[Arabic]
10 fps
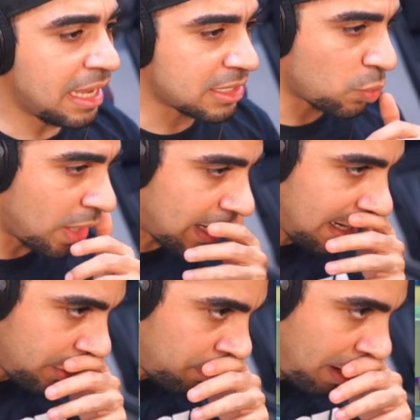
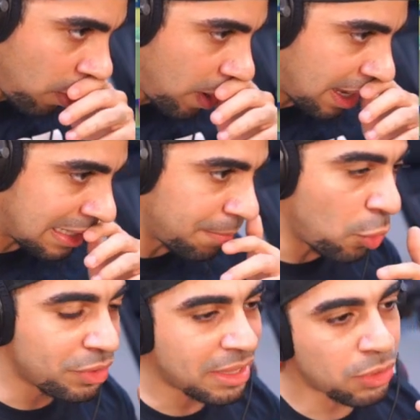اتوقع انهم عوالم
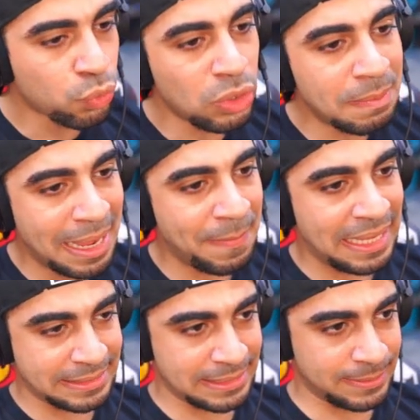او نقدر نقول
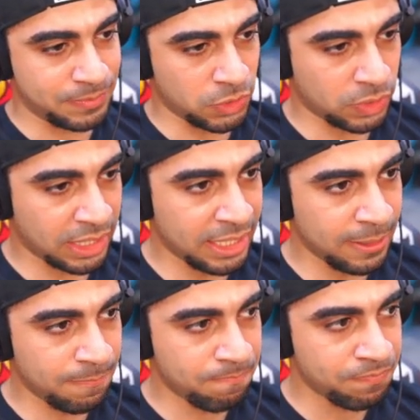مابات اوكي
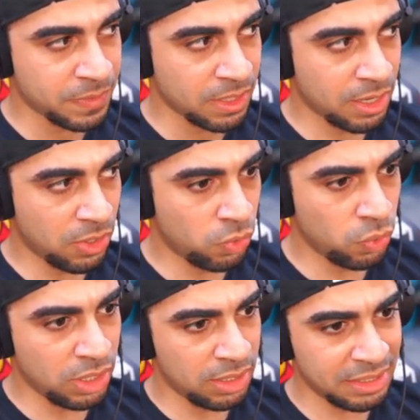
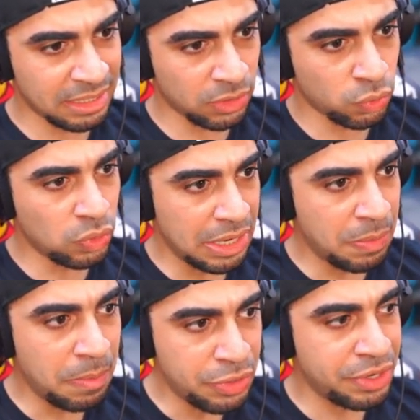او نقدر نقول
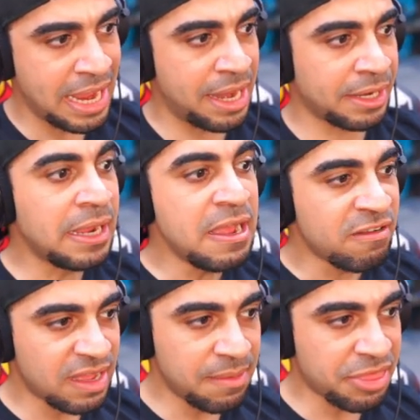انهم مدن يعني
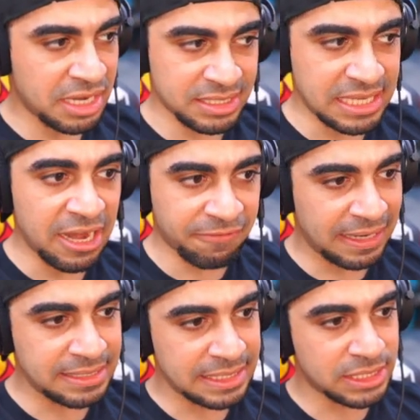فمثلا سان
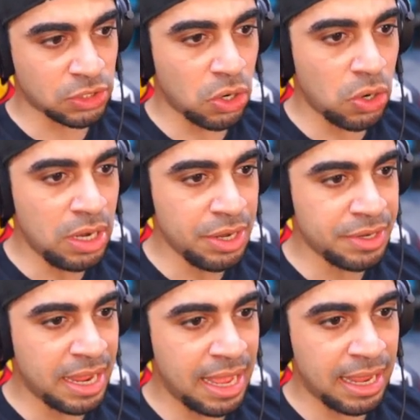فرانسيسكو
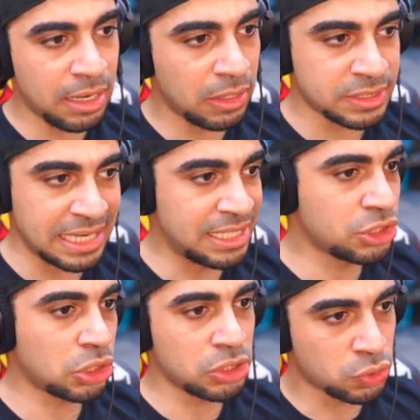وعندنا لوس
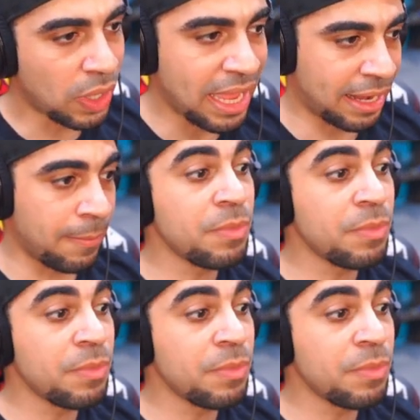انجلوس وغيره